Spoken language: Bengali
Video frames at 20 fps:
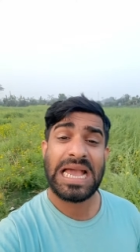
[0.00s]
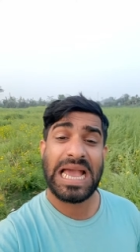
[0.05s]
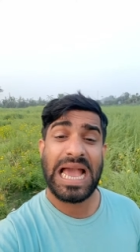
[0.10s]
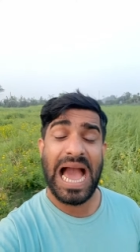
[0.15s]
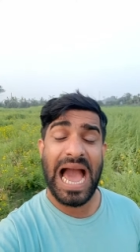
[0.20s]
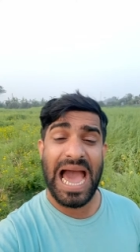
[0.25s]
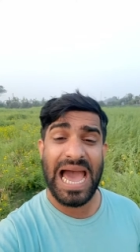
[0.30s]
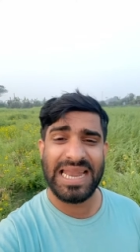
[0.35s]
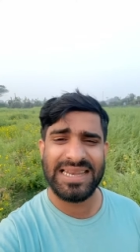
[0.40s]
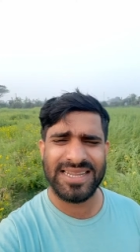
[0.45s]

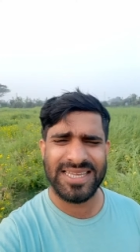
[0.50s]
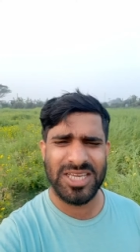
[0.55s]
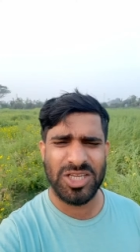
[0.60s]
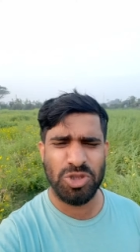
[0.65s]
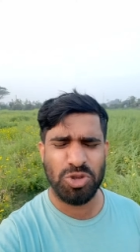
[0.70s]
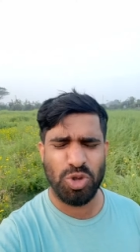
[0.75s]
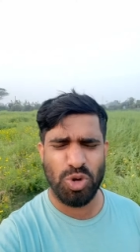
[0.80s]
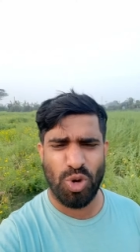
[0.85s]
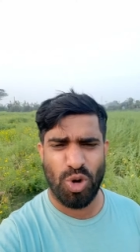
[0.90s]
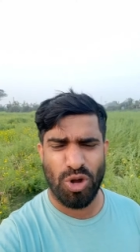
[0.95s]
গান
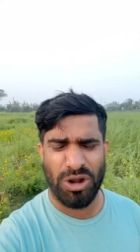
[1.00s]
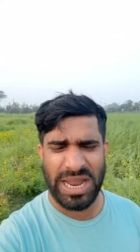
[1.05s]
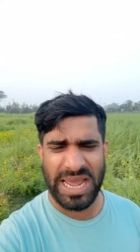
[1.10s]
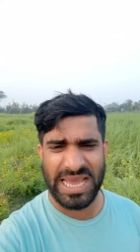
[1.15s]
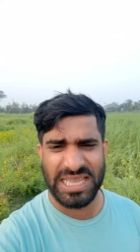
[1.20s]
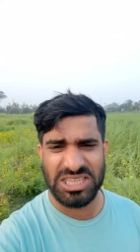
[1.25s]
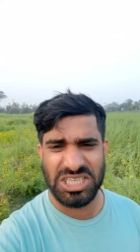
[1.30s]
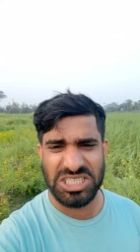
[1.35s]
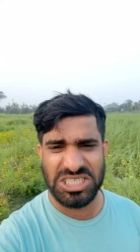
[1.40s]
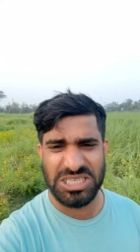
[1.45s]
কিন্তু
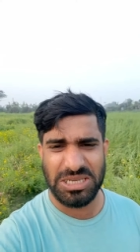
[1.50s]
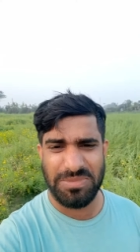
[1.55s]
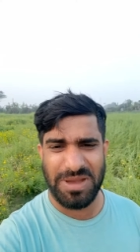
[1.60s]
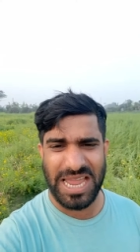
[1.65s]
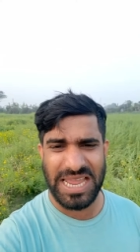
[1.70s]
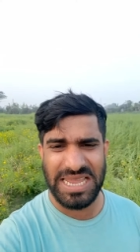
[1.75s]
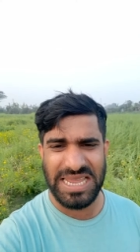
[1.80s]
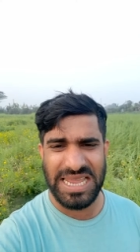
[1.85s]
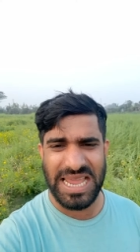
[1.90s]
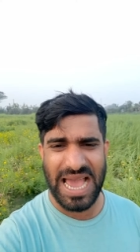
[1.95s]
হোনায় দিছি
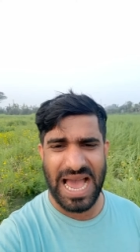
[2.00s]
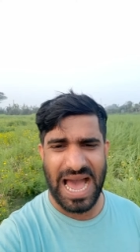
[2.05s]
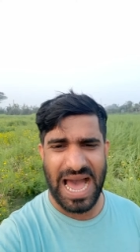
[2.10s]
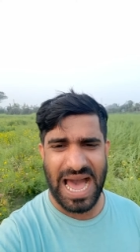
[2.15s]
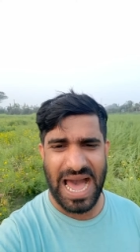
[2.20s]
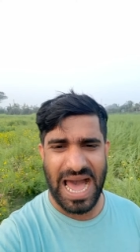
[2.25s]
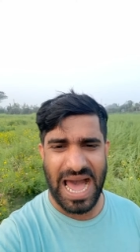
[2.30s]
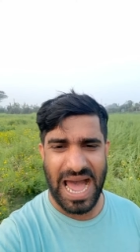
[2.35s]
ভাইয়া